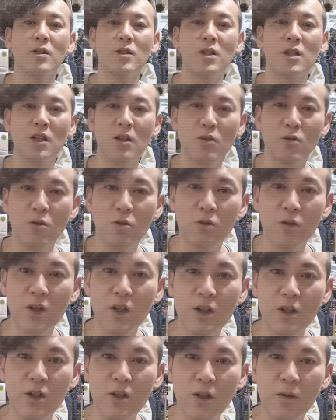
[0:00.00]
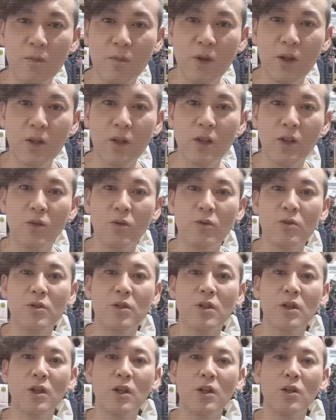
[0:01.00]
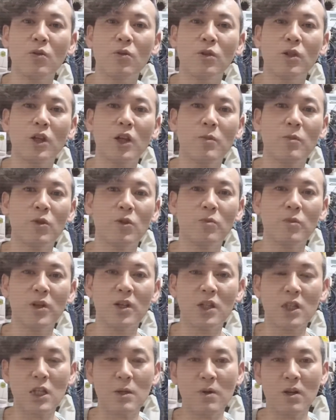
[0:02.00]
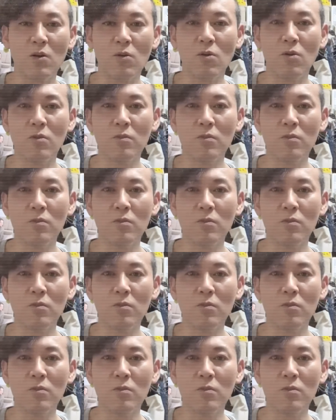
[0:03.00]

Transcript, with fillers: 全国1000万人のくせ毛のお悩みの皆様